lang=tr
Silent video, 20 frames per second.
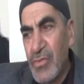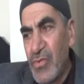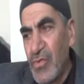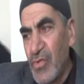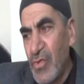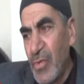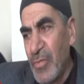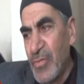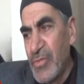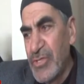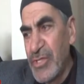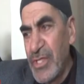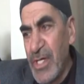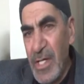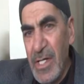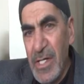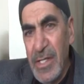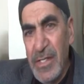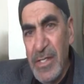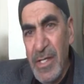Tüm
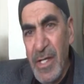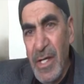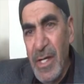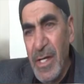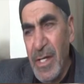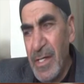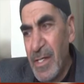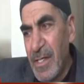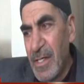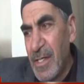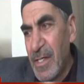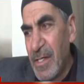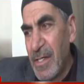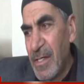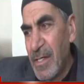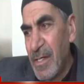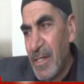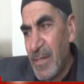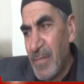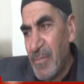Çelikhan
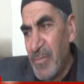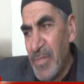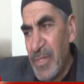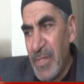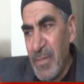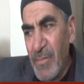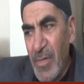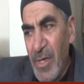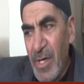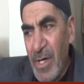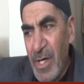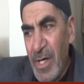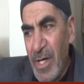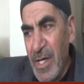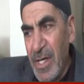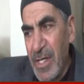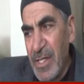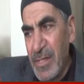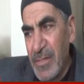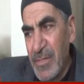bir
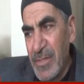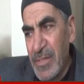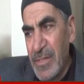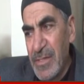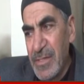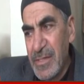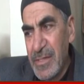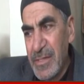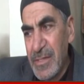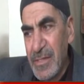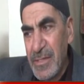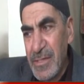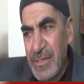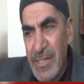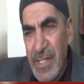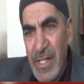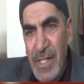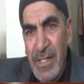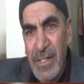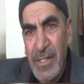mahalle gibidir.
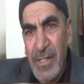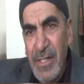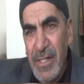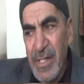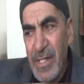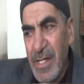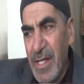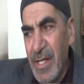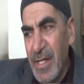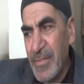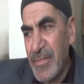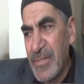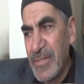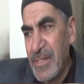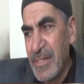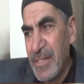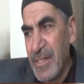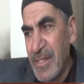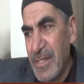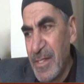Çelikhan'ın
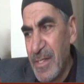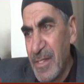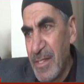hepsi.